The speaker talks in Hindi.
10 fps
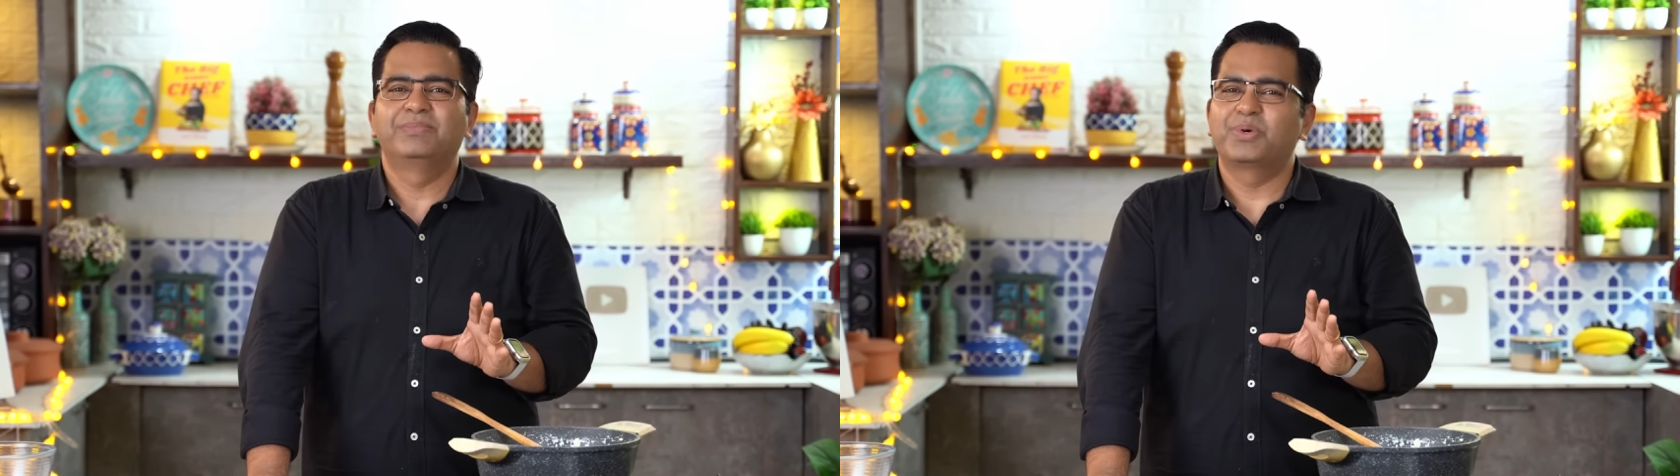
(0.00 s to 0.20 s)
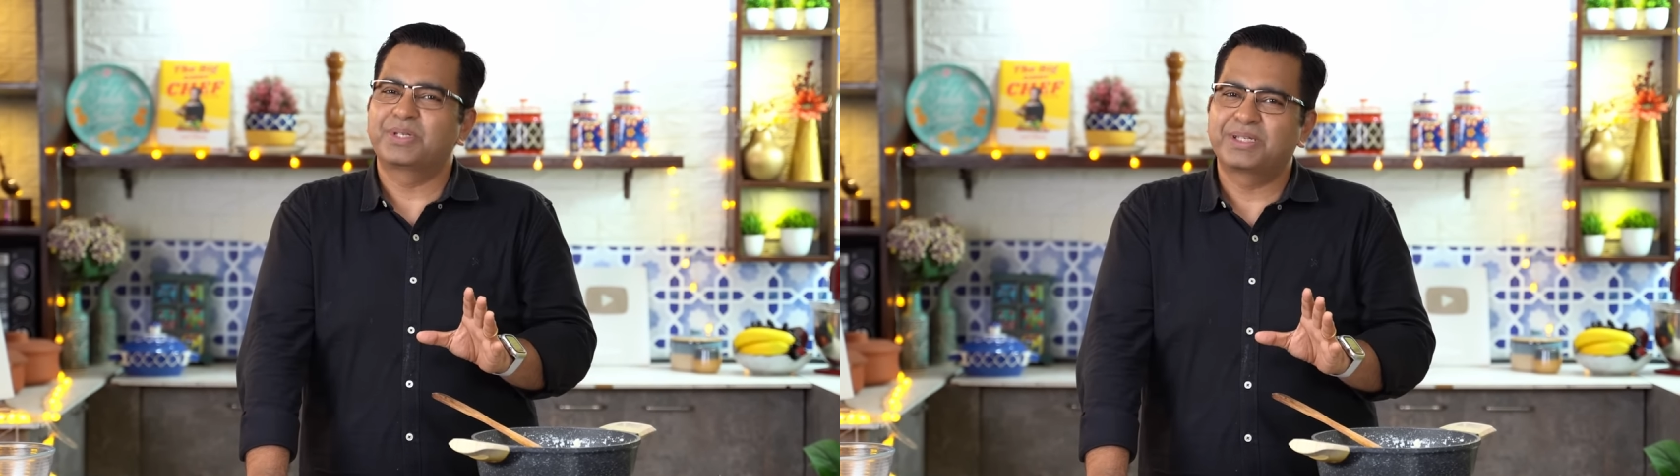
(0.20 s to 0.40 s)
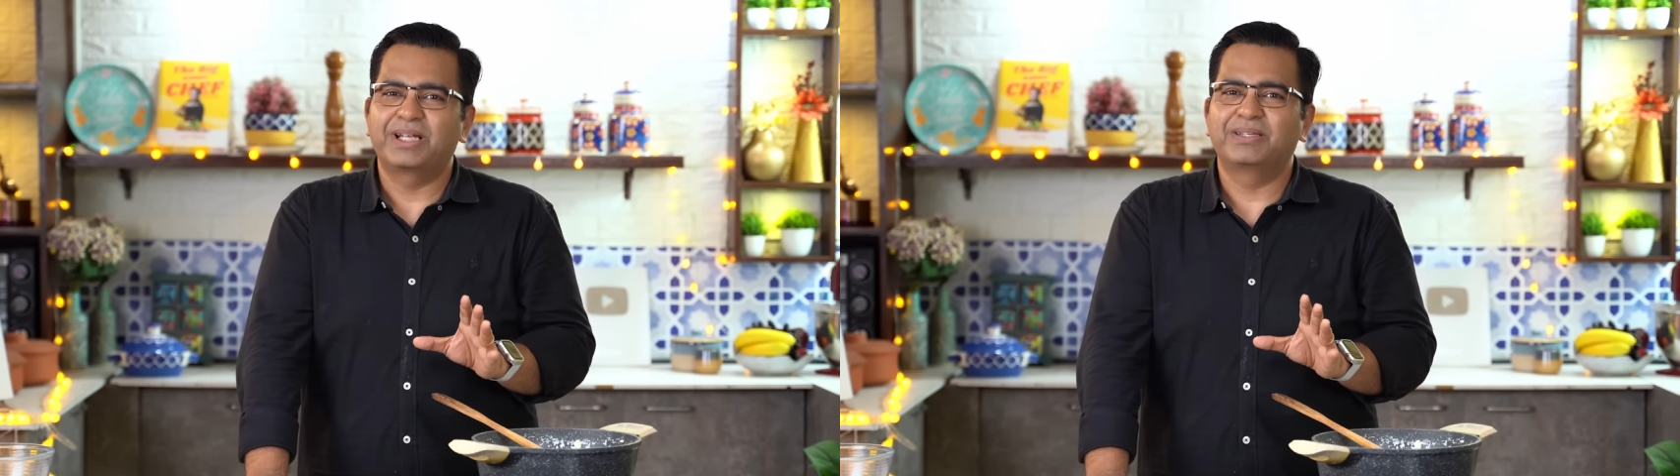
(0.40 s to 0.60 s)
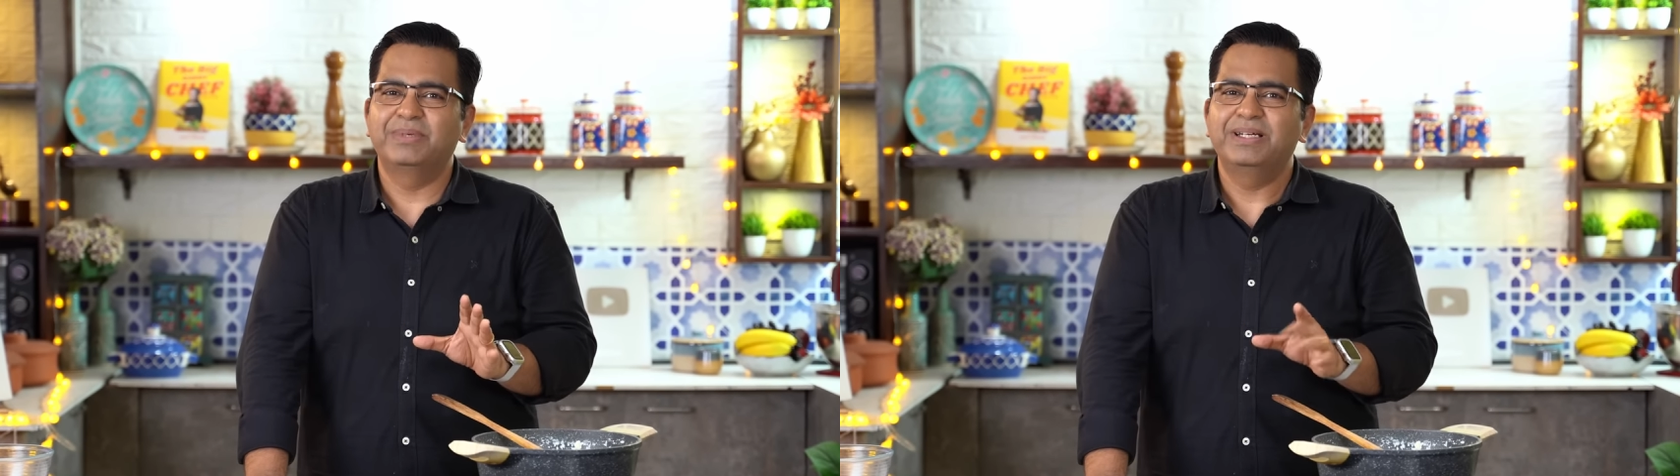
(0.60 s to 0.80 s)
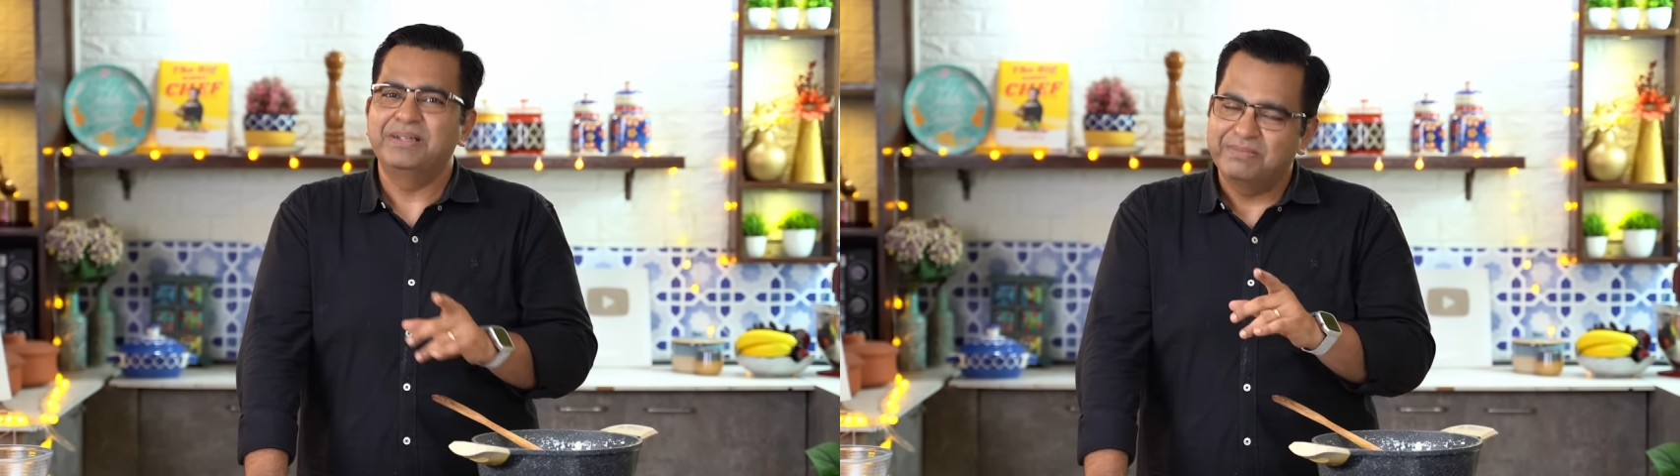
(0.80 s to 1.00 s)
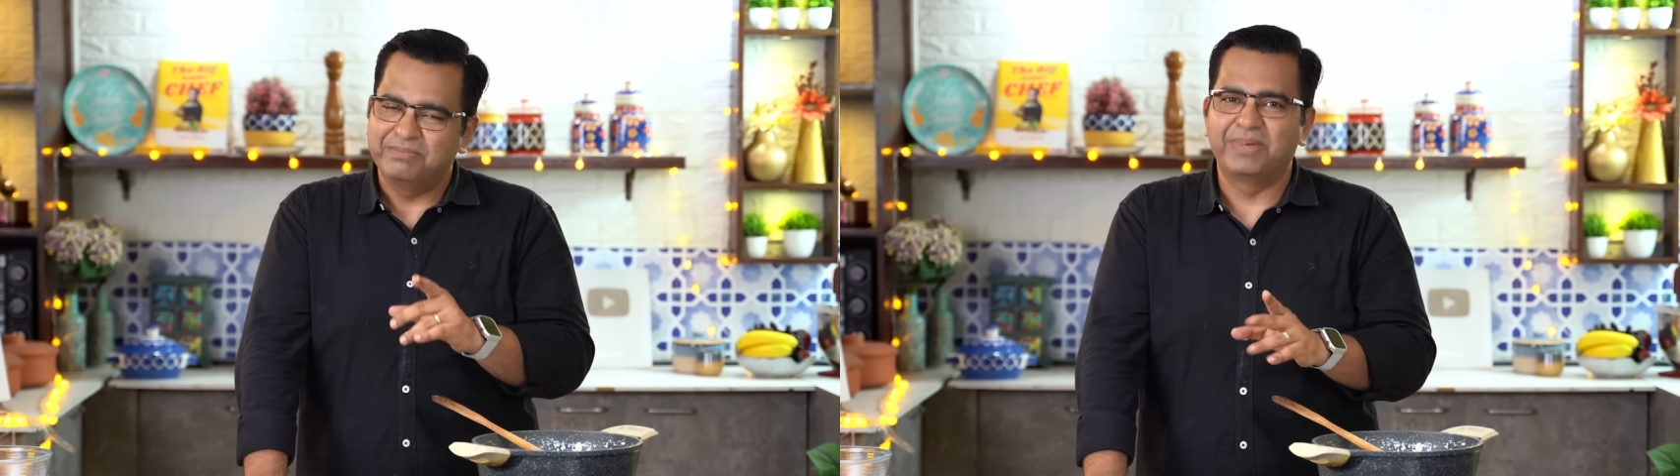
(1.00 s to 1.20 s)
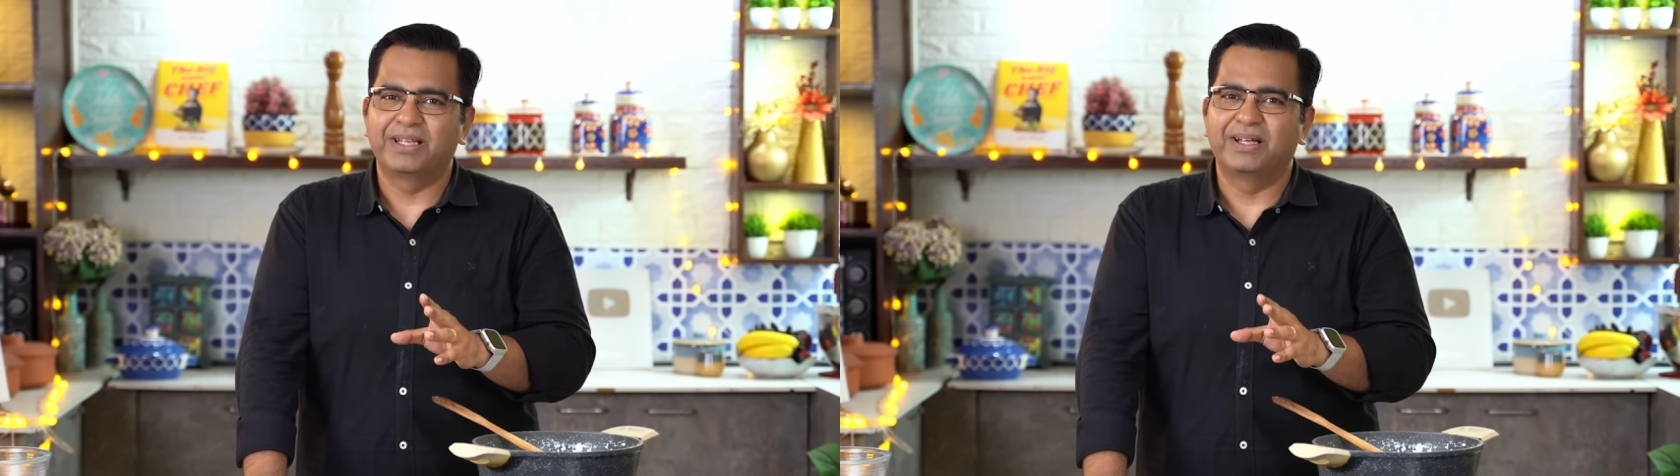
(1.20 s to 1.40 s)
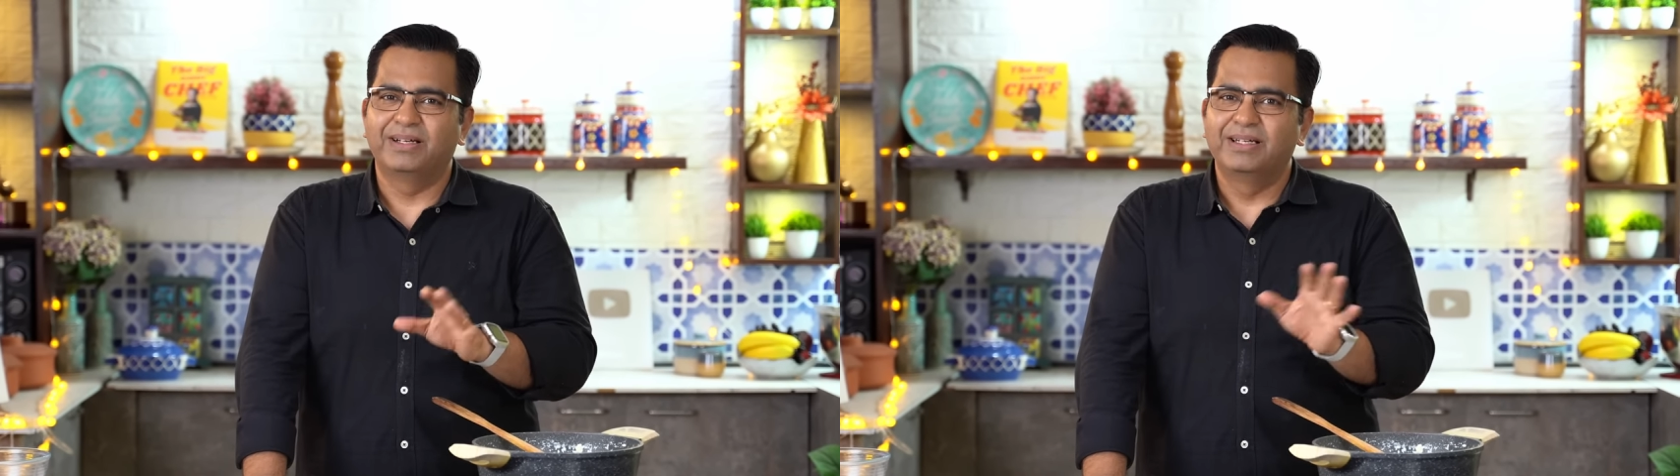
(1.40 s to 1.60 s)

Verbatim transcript: और साथ में मैदा